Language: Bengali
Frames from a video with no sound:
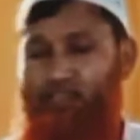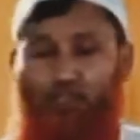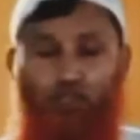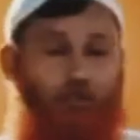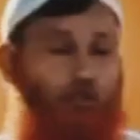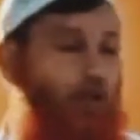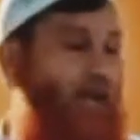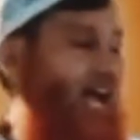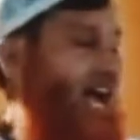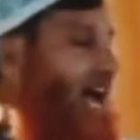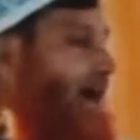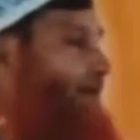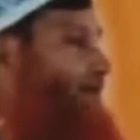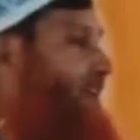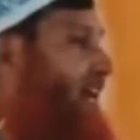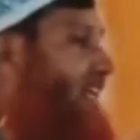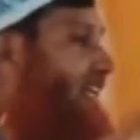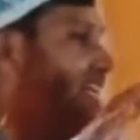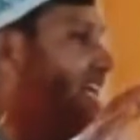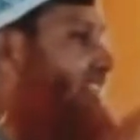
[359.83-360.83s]
সব
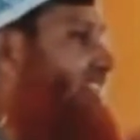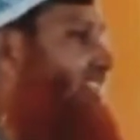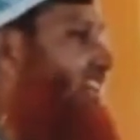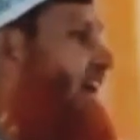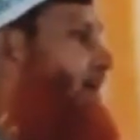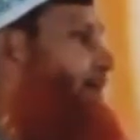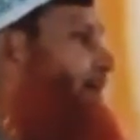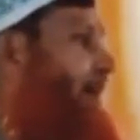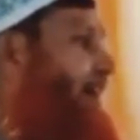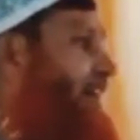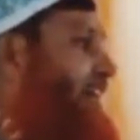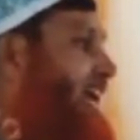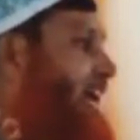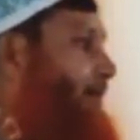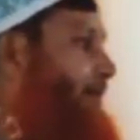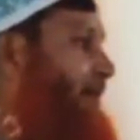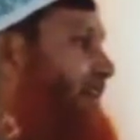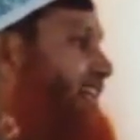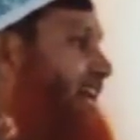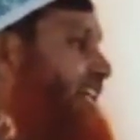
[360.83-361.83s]
জান্নাত দিয়ে আপনাকে
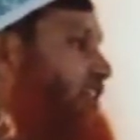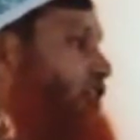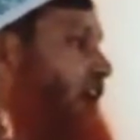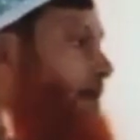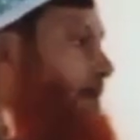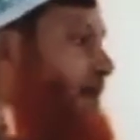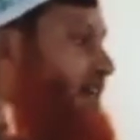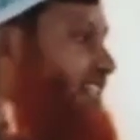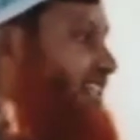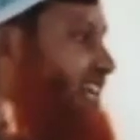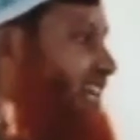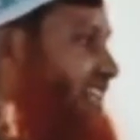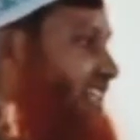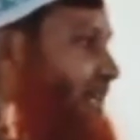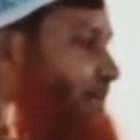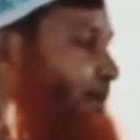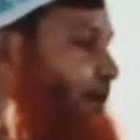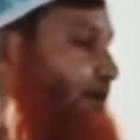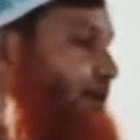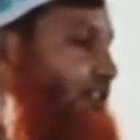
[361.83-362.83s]
ডাকবে যে আসো আমার গেট
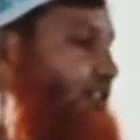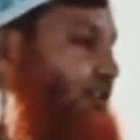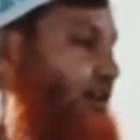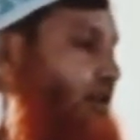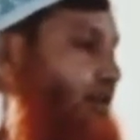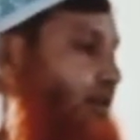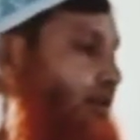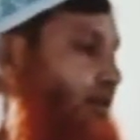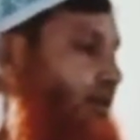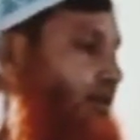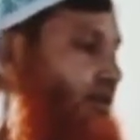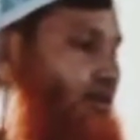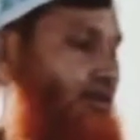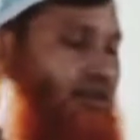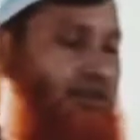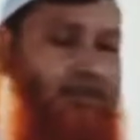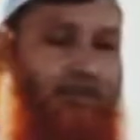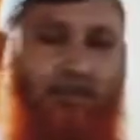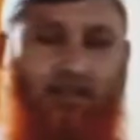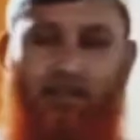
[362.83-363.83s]
দিয়ে পরিবেশ করো
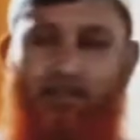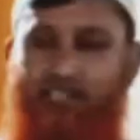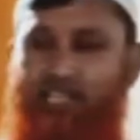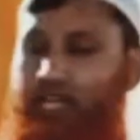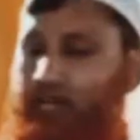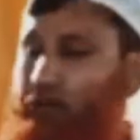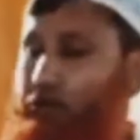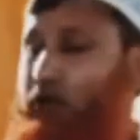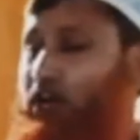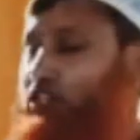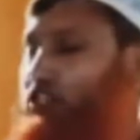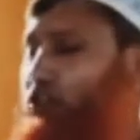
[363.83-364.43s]
তাহলে কত